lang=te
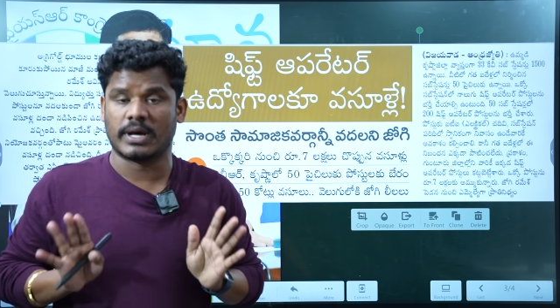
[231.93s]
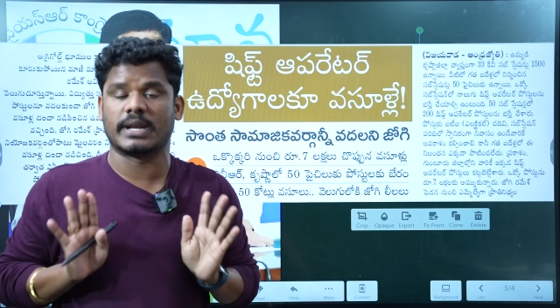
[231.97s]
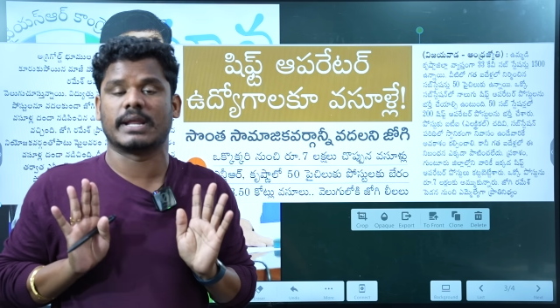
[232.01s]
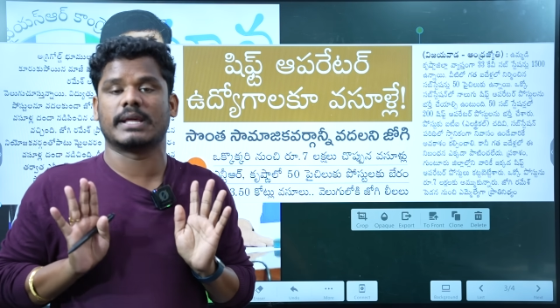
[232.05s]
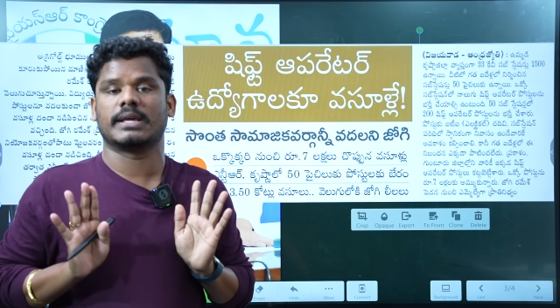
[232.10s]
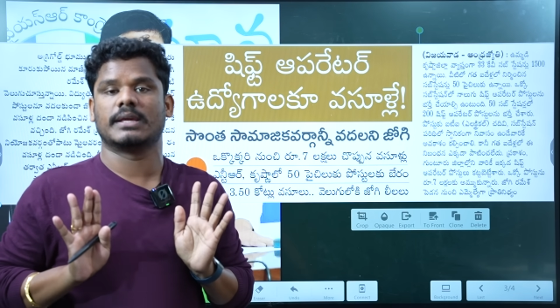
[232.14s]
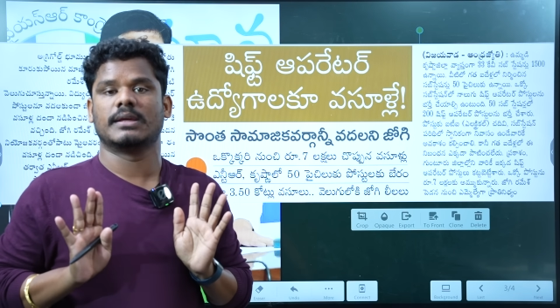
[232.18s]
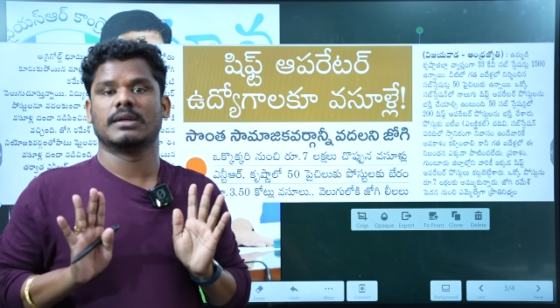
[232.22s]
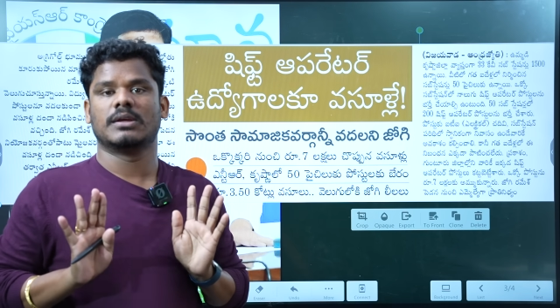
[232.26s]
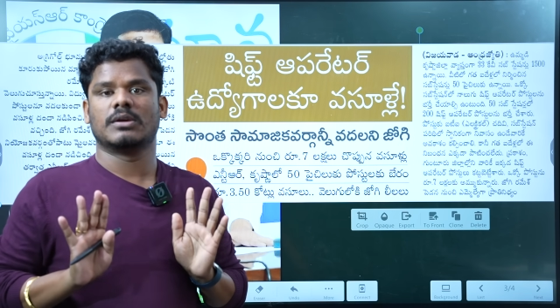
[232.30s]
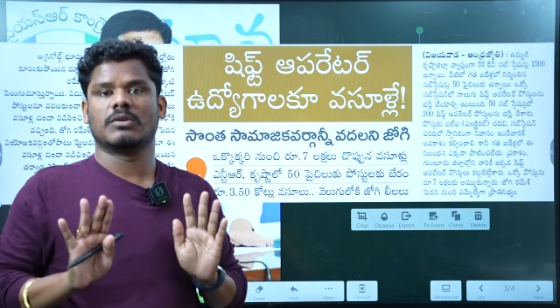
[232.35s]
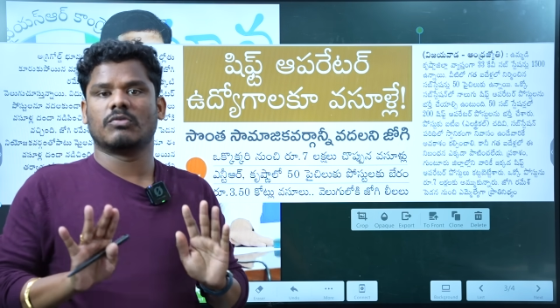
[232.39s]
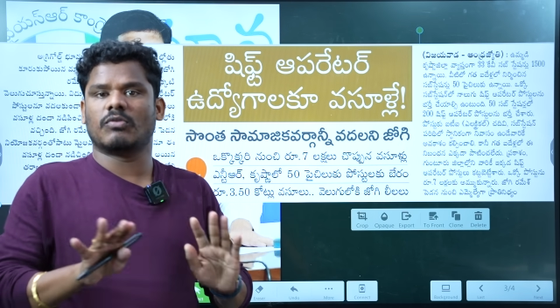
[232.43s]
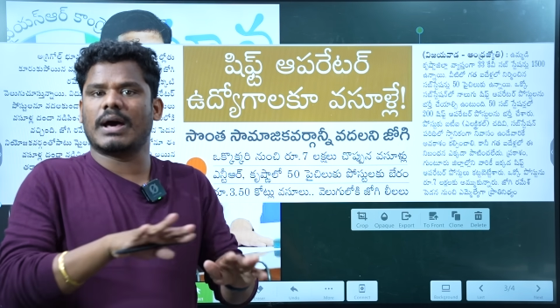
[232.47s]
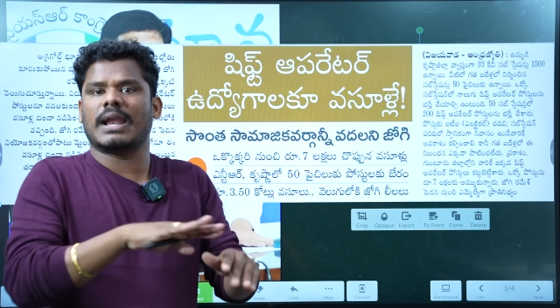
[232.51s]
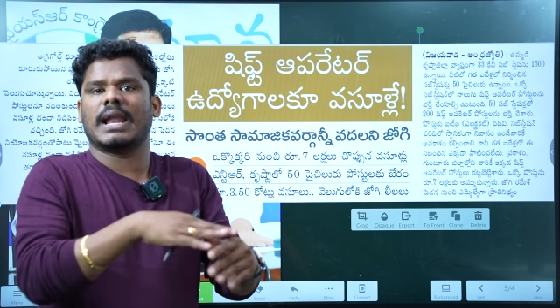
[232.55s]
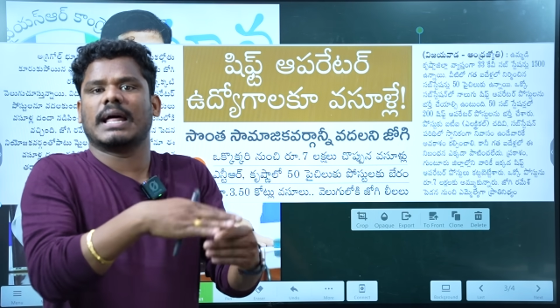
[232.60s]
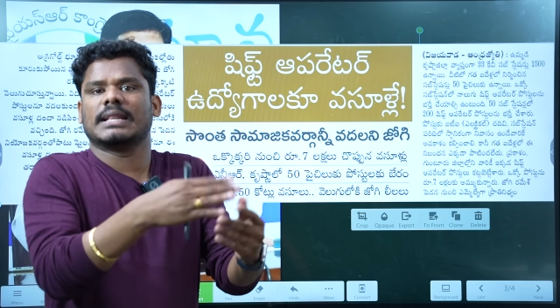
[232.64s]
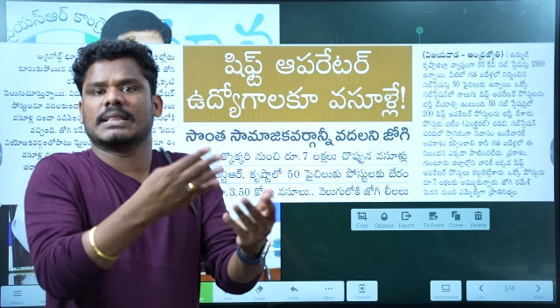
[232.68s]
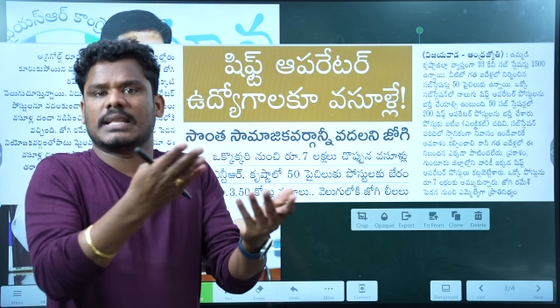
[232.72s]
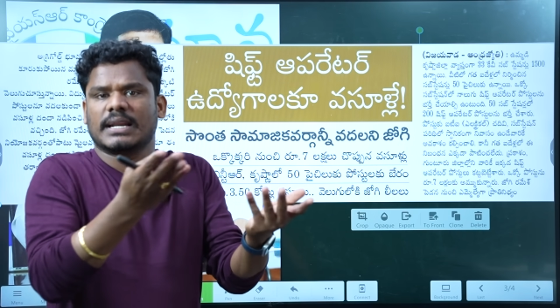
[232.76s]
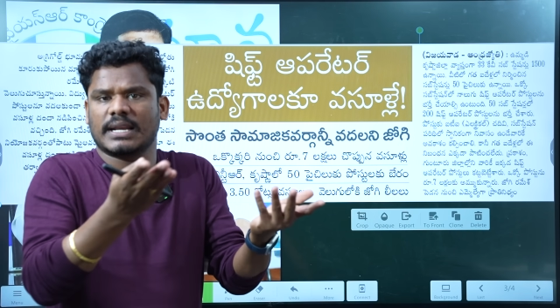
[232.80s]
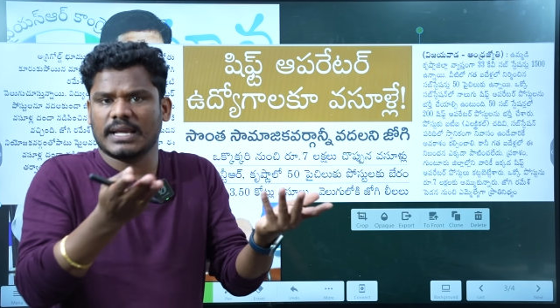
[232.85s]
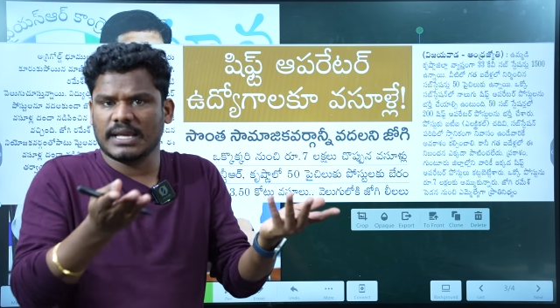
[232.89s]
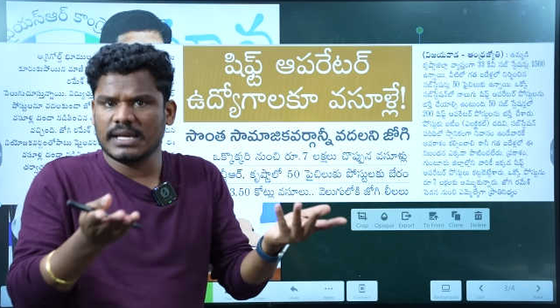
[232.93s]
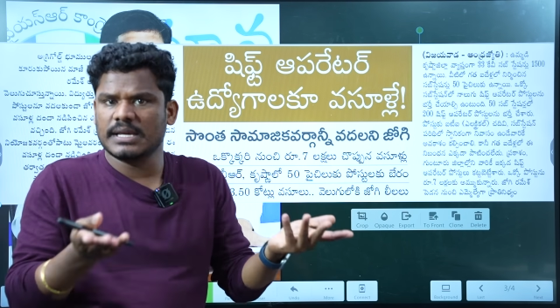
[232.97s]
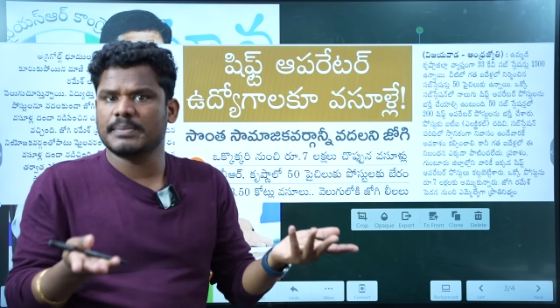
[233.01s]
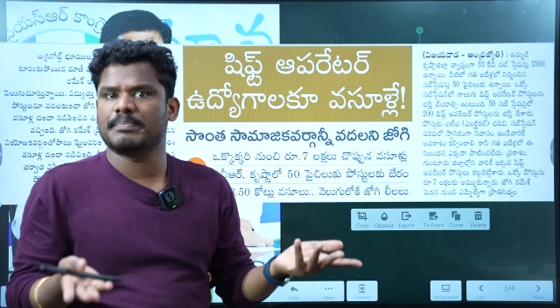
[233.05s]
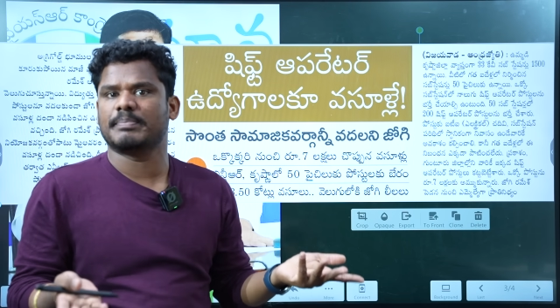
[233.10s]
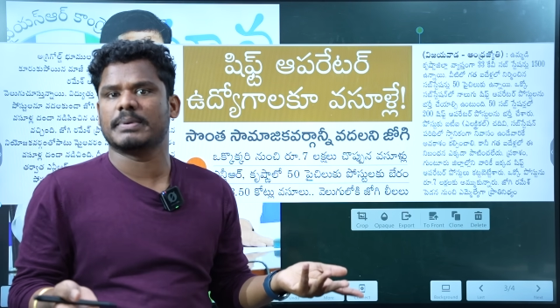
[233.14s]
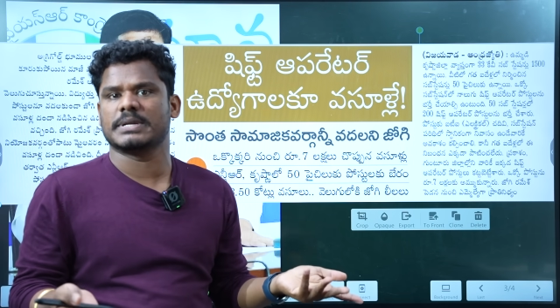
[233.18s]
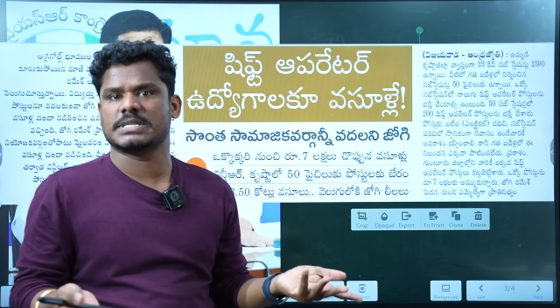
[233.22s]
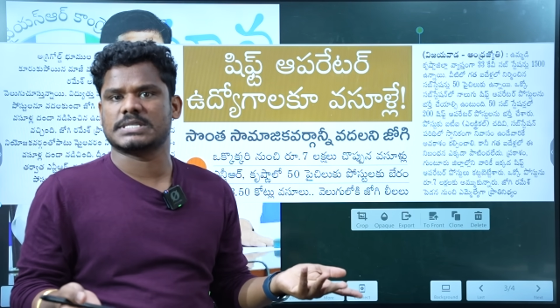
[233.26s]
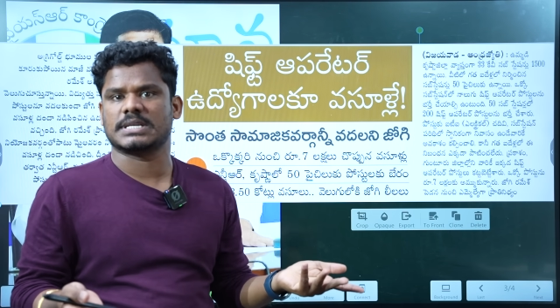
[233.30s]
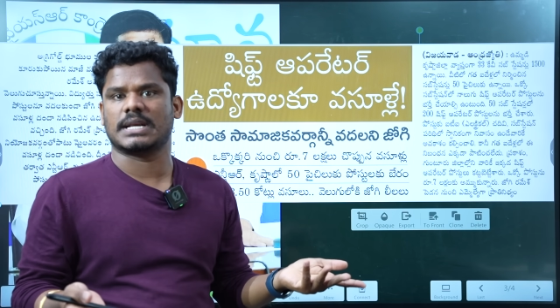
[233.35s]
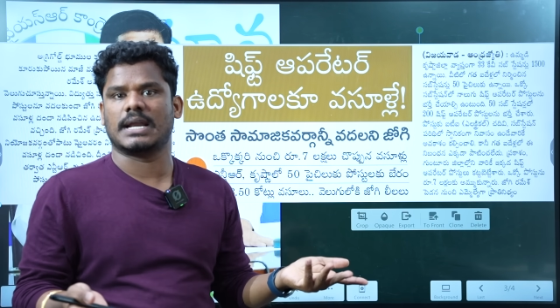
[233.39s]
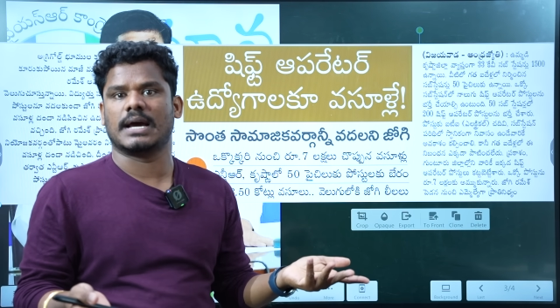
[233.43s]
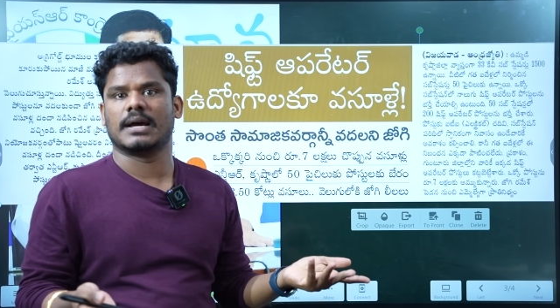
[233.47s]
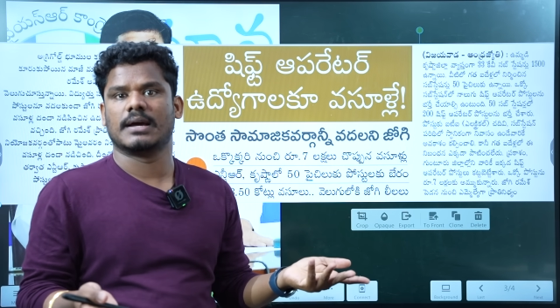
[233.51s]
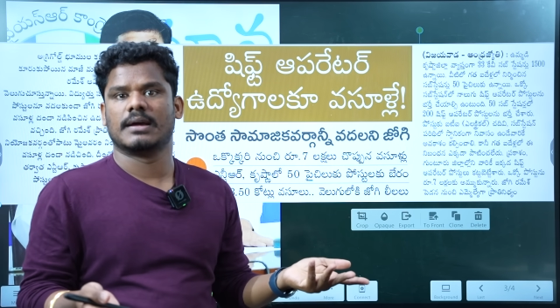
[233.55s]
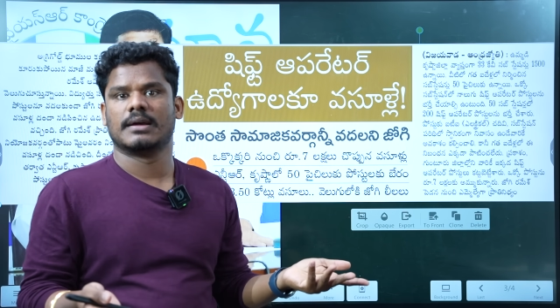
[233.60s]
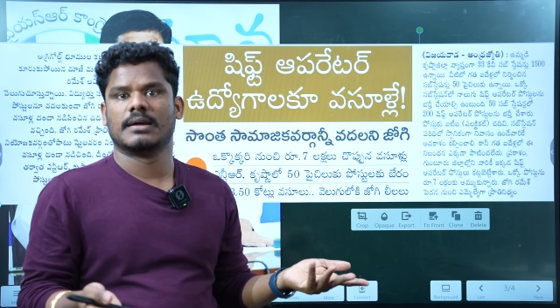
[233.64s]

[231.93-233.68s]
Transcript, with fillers: అని వాళ్ళందరికీ ఇప్పించాల